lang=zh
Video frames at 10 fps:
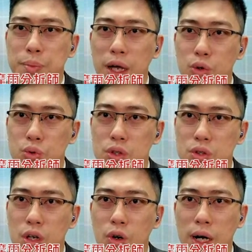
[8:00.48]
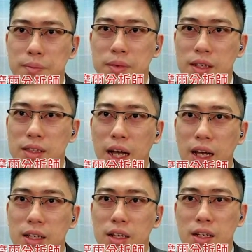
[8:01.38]
礼拜五的时候啊，
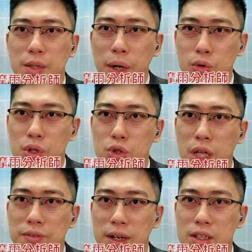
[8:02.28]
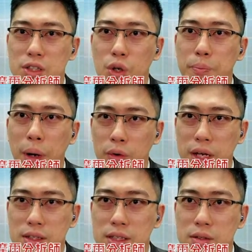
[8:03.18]
他呃礼拜五的时候他反而是用爆
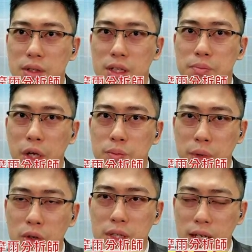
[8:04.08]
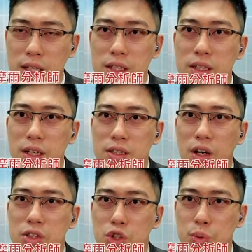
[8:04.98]
量的那个没有没有跌停，
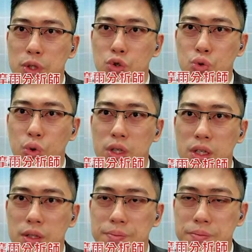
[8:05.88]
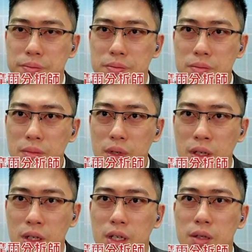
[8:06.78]
然后在这边去做一个
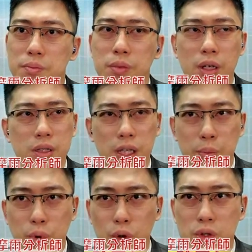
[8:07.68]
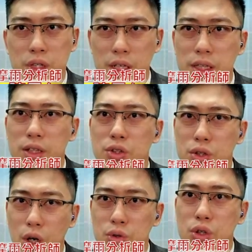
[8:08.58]
那个呃跌破低点
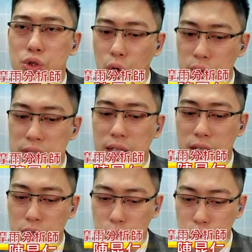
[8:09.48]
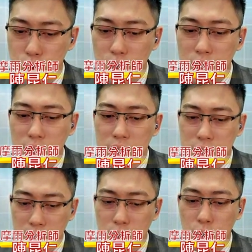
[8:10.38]
之后的手稳这样一个动作。
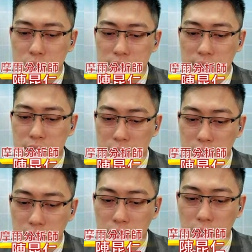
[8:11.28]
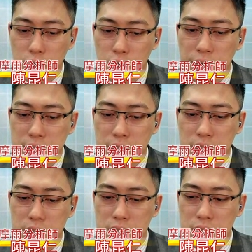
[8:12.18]
甚或是像今天哦，也会发现一
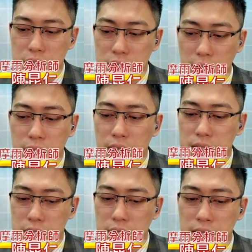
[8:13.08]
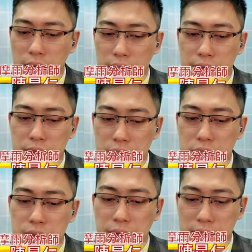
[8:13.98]
件事情是，哎，今天它也逆
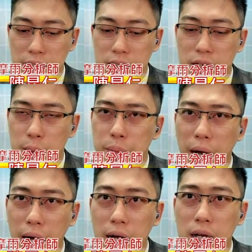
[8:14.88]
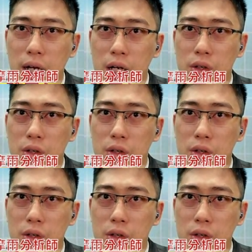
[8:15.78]
势反弹了两趴。